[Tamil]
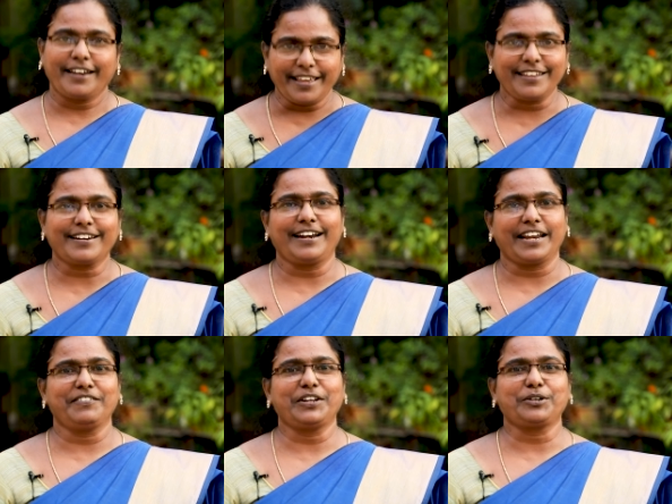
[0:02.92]
நேயர்கள்
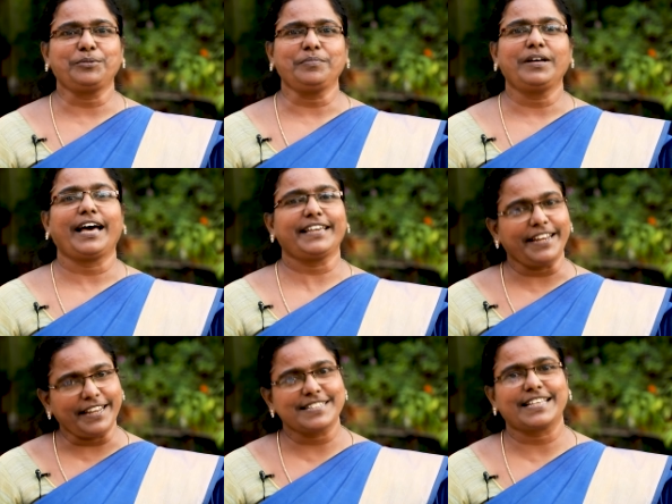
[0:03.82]
அனைவருக்கும்
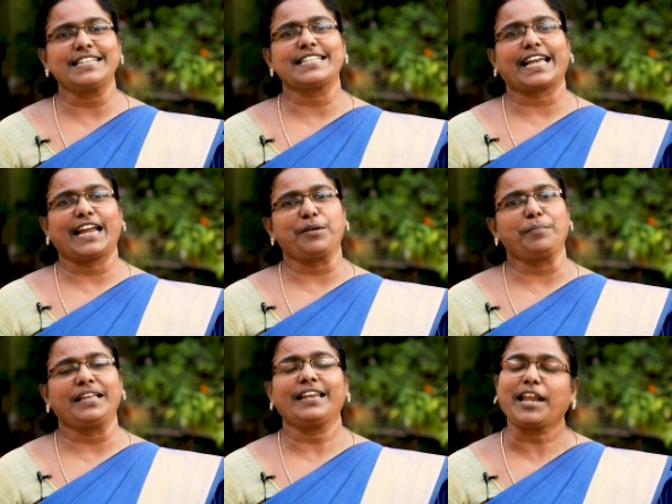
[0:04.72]
ஐஐடி ஸ்கில்ஸ்
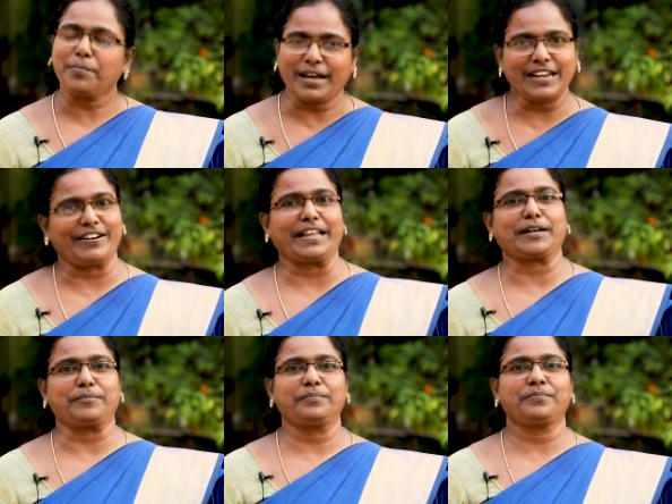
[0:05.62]
அகாடமியின் அன்பான
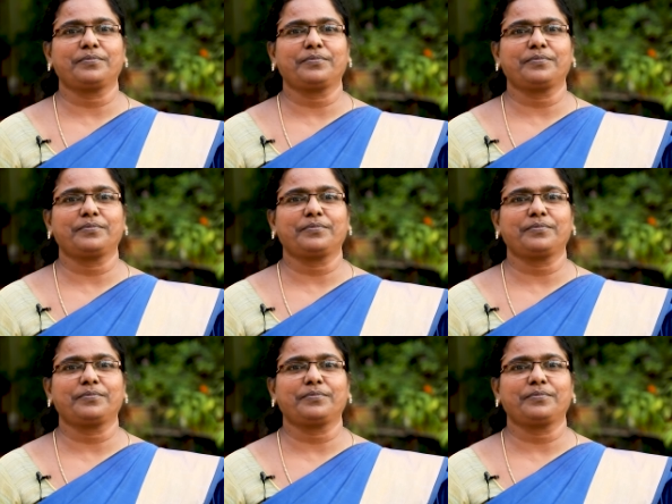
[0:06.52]
வணக்கம்